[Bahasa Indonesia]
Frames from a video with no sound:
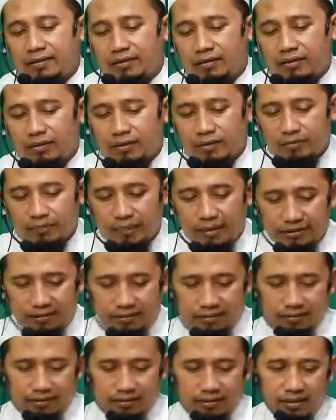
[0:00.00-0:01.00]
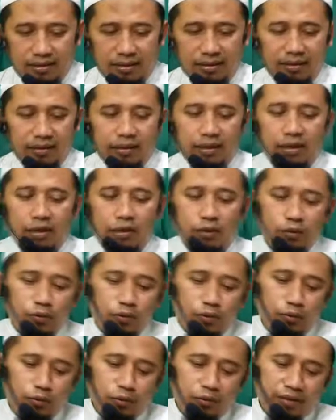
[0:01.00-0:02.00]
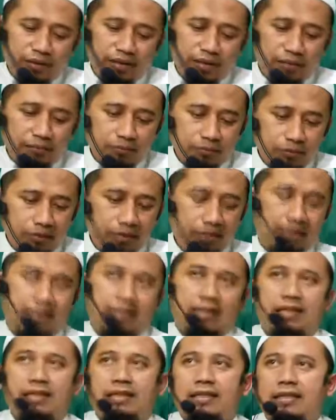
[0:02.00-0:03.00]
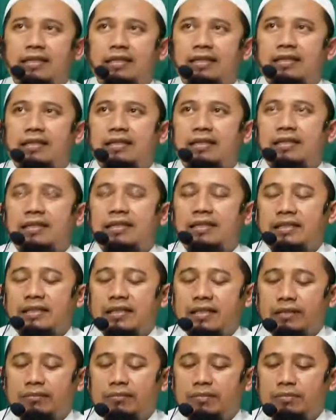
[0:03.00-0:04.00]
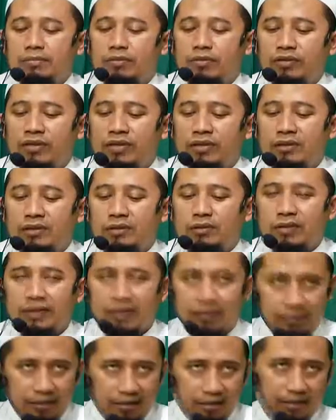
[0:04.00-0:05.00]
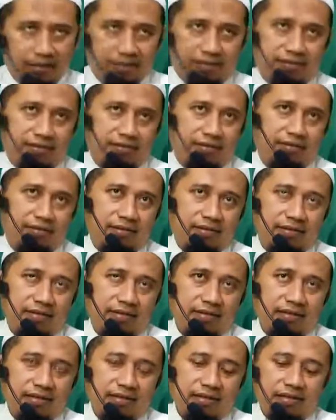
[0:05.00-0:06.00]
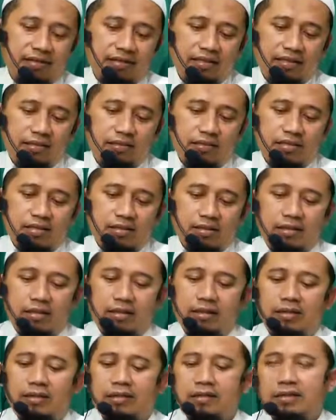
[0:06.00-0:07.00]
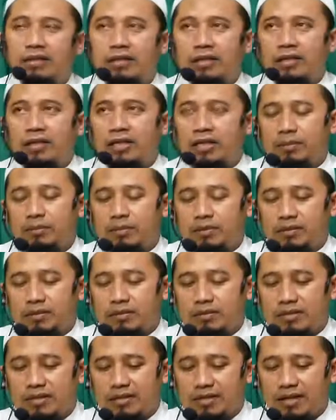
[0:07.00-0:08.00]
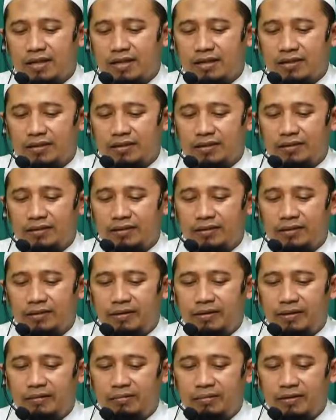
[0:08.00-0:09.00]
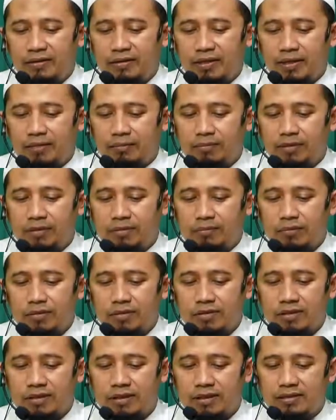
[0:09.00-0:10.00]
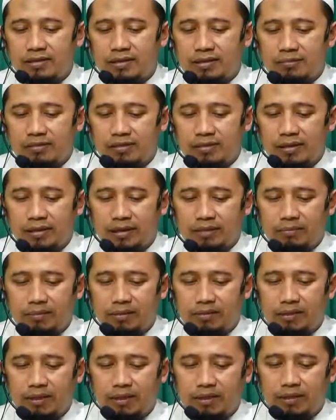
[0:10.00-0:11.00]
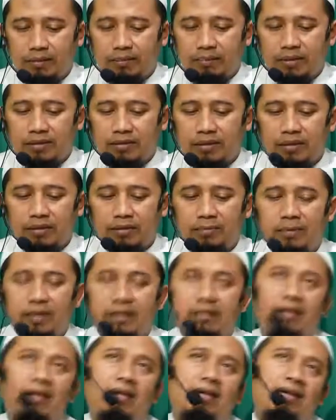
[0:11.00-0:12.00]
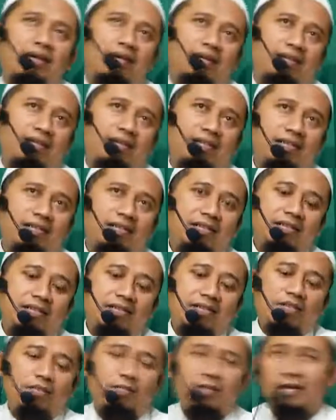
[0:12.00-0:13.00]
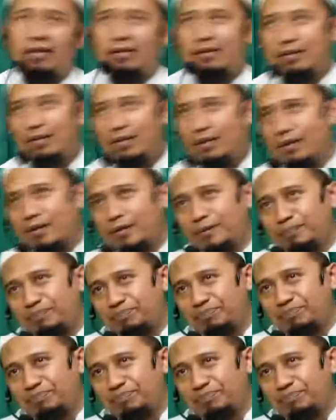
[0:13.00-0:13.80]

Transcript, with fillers: terhormat anakku yang mulia yang mempunyai keutamaan yaitu Syekh Abdul Razak Ibni Abdul Muksin Ibni Hamad al abad Al-Badar Subhanallah